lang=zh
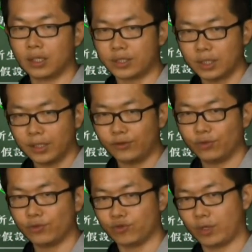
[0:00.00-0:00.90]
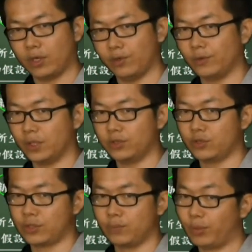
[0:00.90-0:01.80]
可是印度最后呢
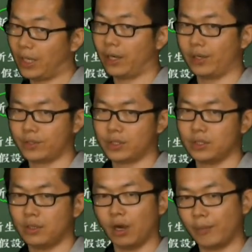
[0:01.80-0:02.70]
就是不了了之，